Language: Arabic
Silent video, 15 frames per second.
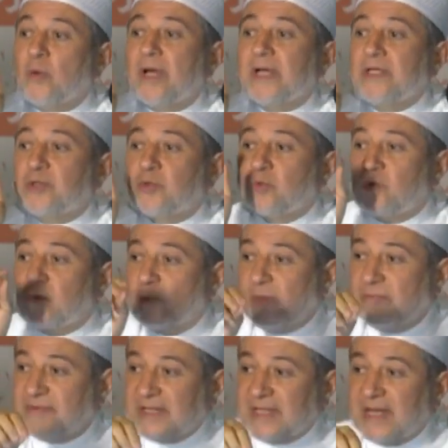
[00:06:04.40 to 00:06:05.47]
وخيشوم
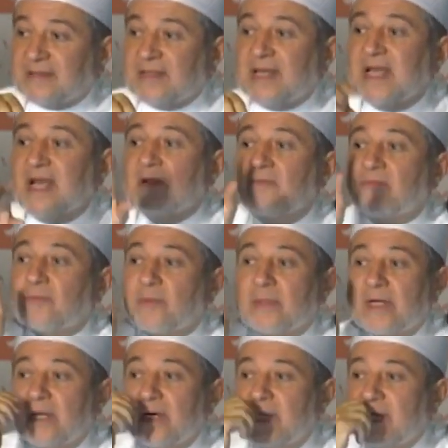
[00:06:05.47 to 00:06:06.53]
وفتحتي أنف
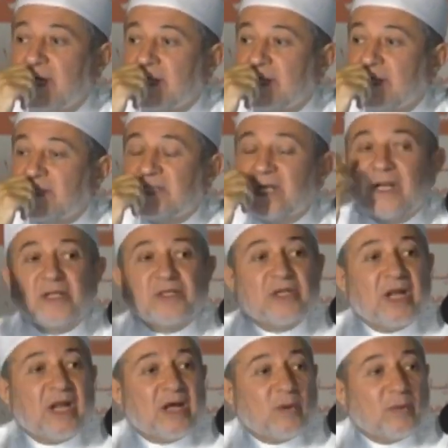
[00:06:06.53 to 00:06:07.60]
جل
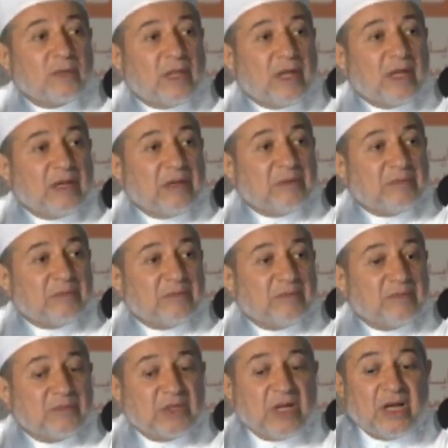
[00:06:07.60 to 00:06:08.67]
جلال الله
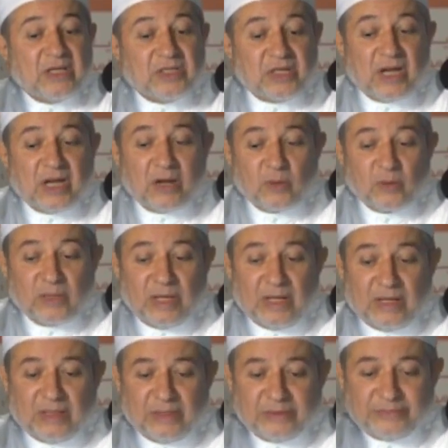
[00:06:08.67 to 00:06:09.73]
جل جلال
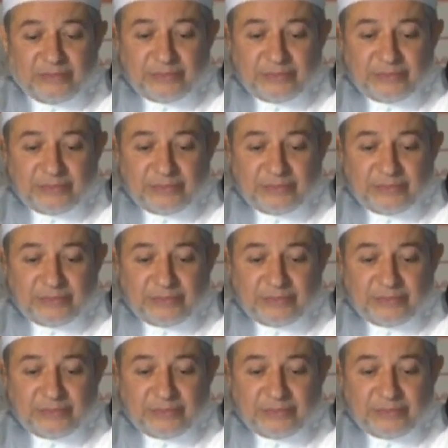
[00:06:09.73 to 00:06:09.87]
الله